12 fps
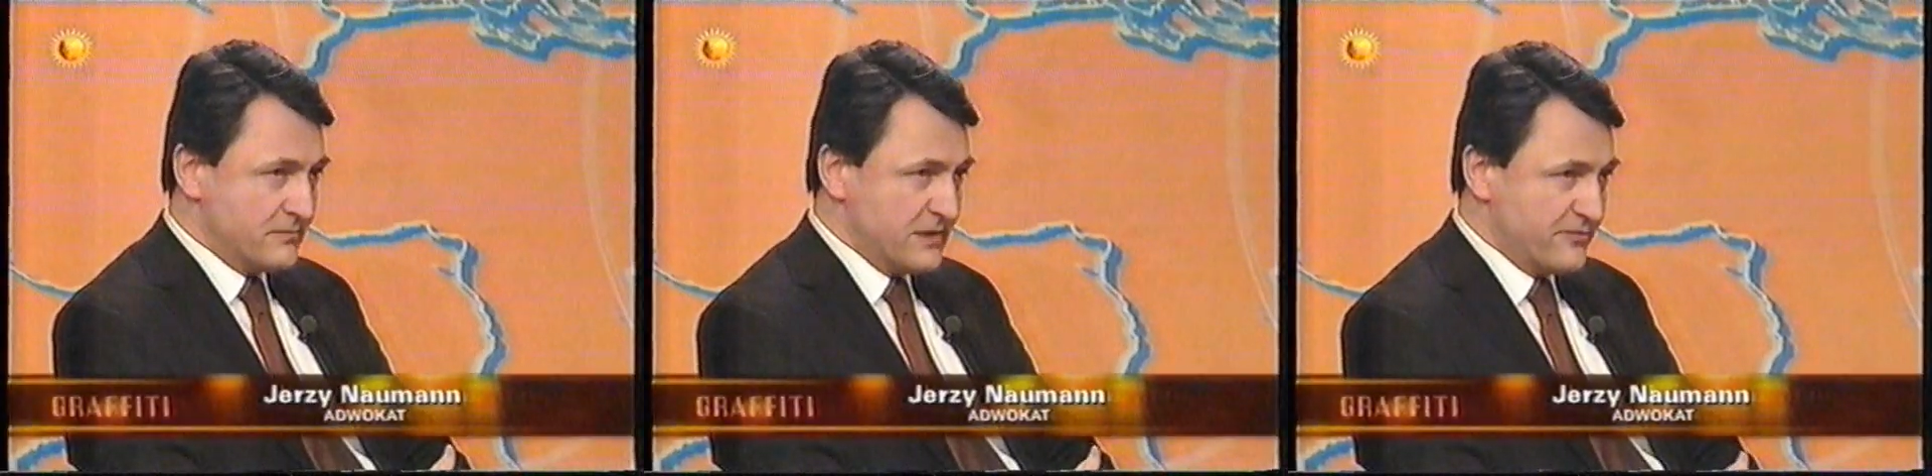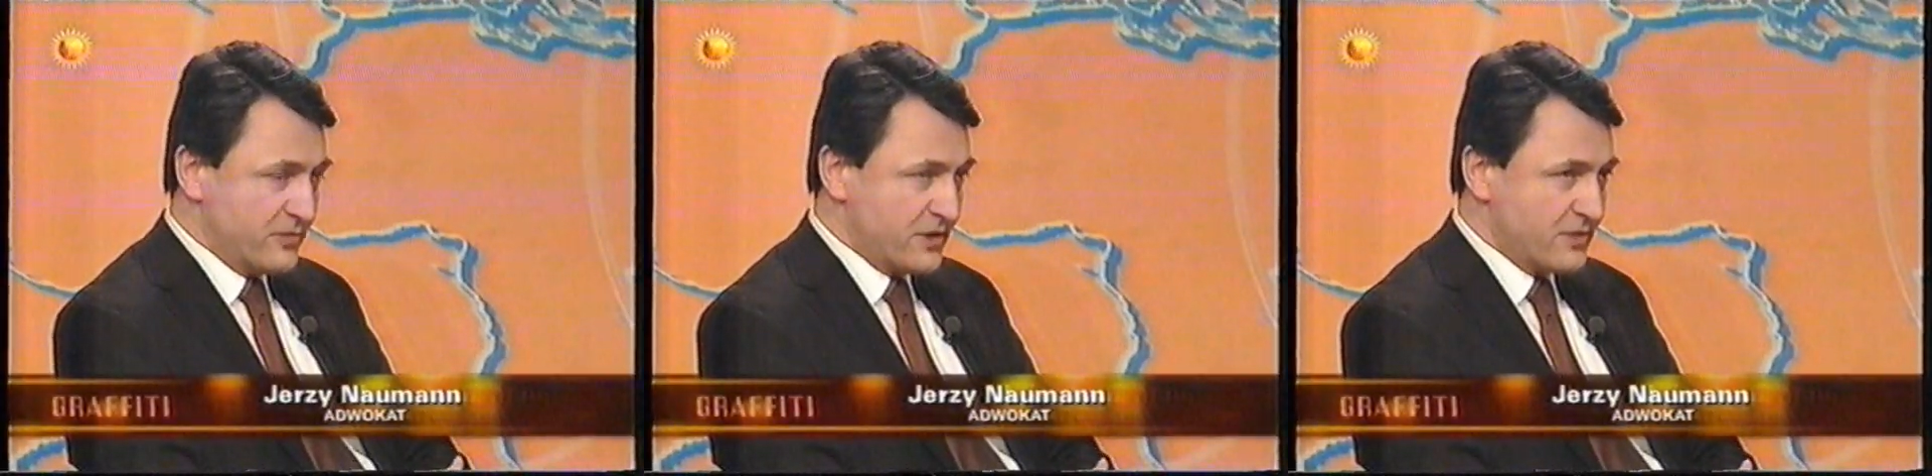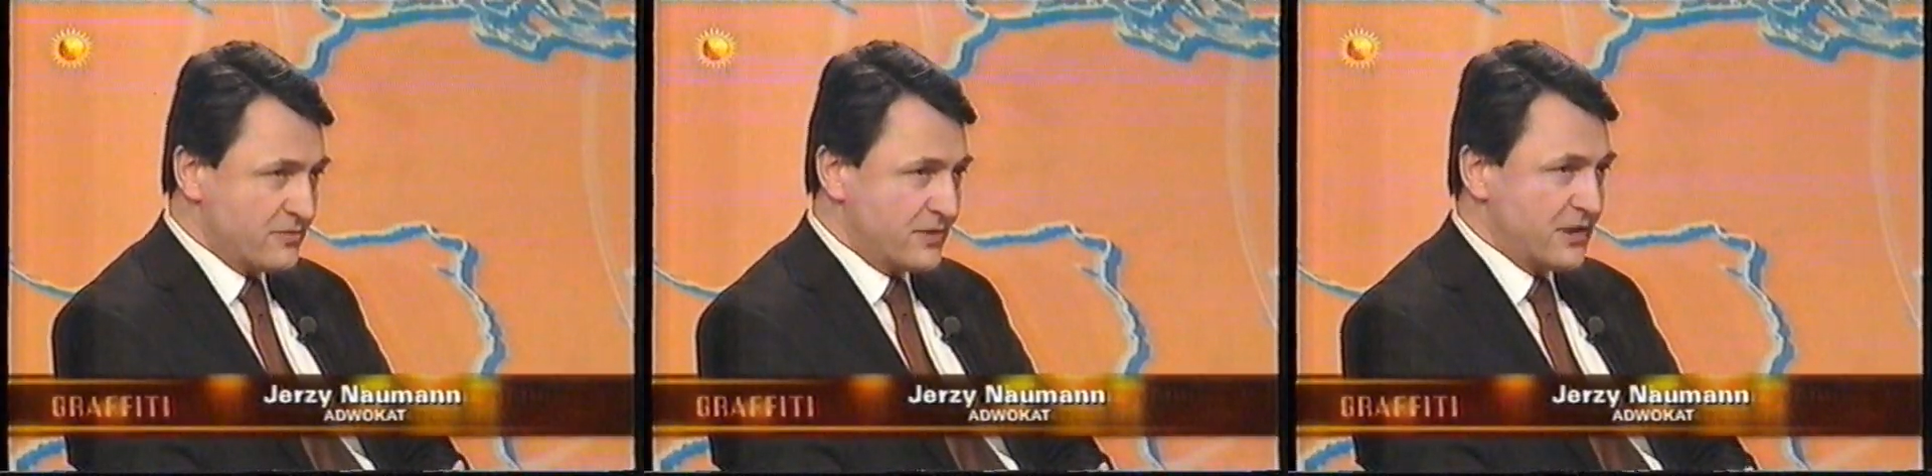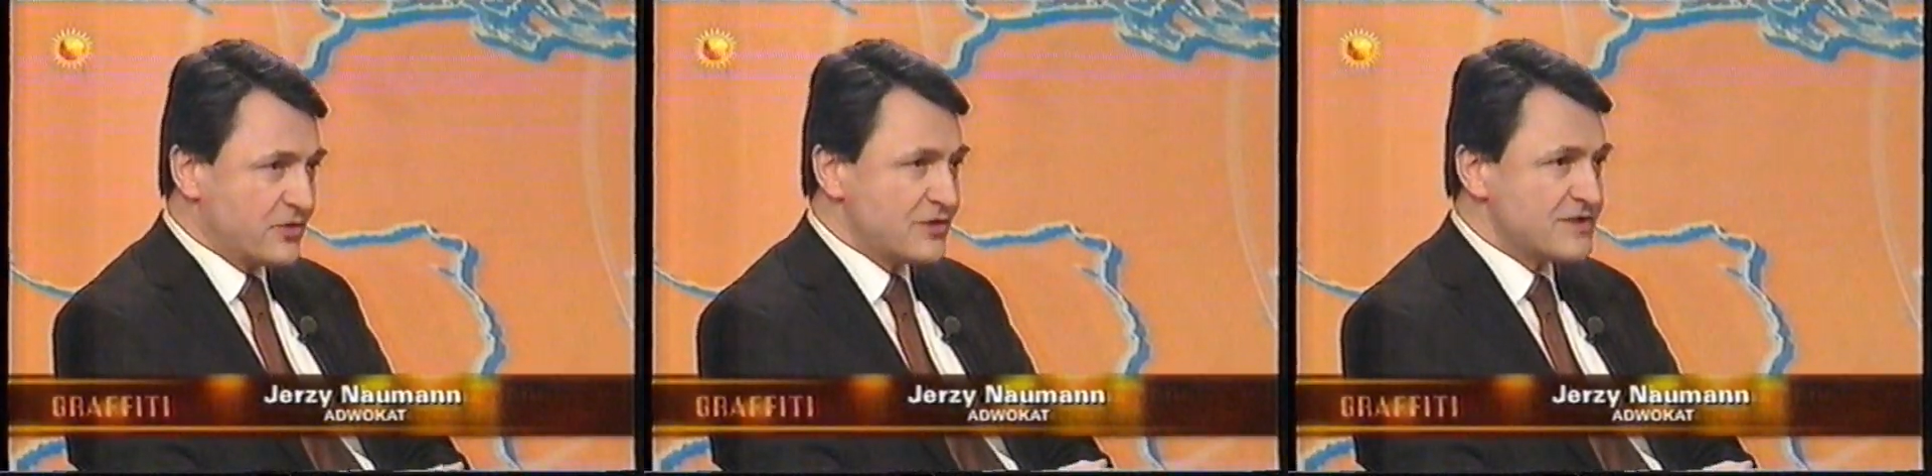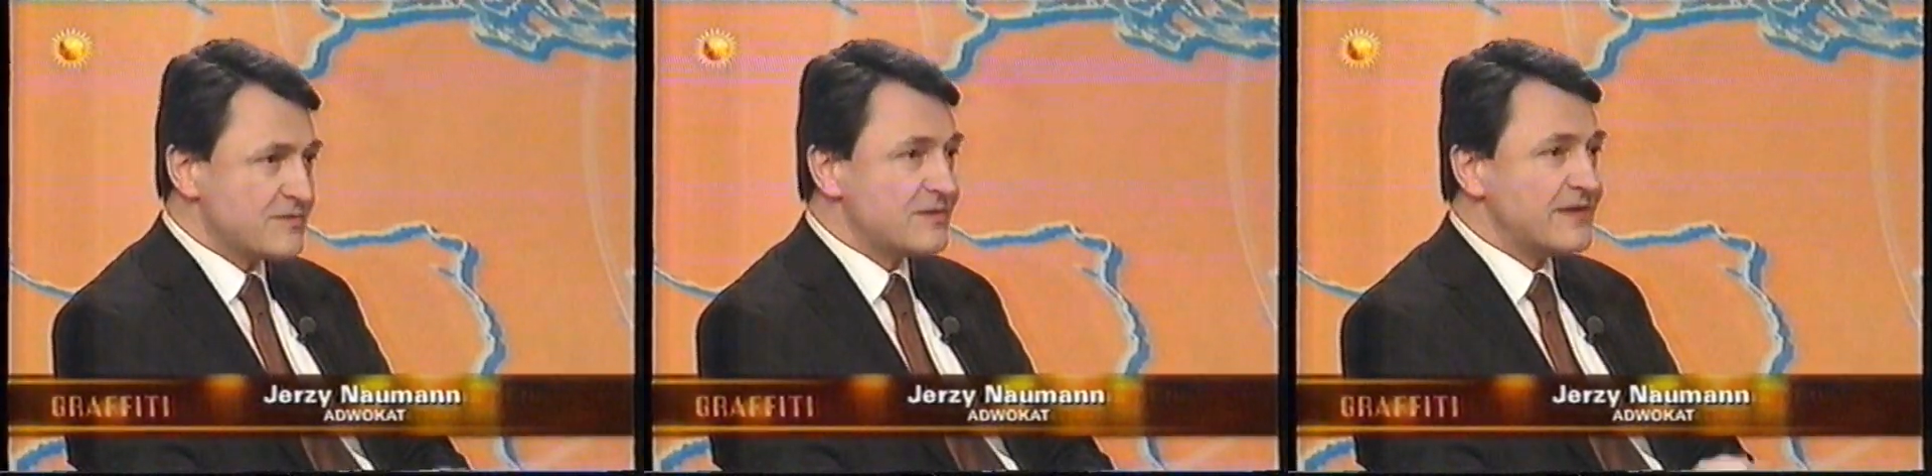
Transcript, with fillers: adwokatura to jest